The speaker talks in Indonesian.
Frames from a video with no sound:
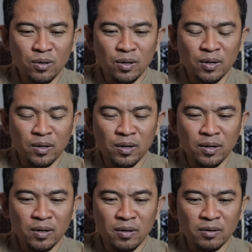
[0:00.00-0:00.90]

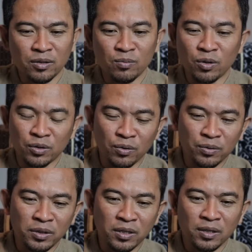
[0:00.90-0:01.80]
uh, sebuah
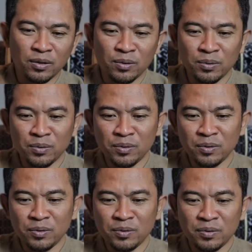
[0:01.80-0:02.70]
solusi itu
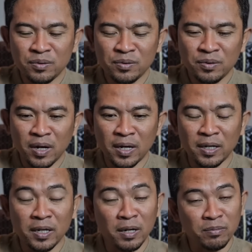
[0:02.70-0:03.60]
ada
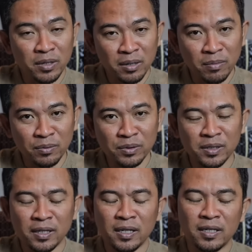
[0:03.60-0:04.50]
dalam diri
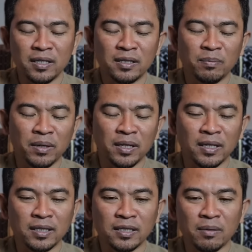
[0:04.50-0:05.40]
manusia tadi seperti
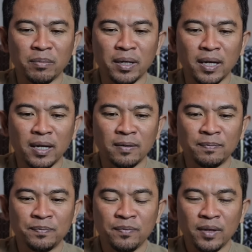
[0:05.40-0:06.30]
yang saya sampaikan,
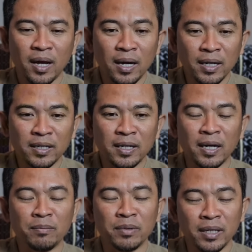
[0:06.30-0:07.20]
ada di
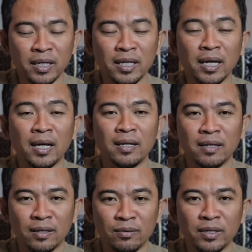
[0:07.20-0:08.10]
dalam dirinya
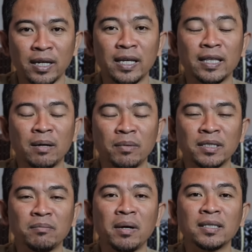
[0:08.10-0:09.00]
atau diri kita
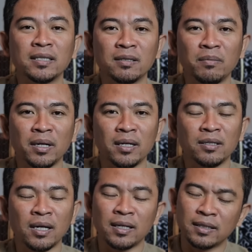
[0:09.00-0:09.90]
masing-masing
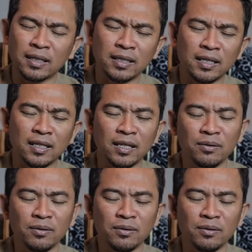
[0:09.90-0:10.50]
sebenarnya. Hanya saja kita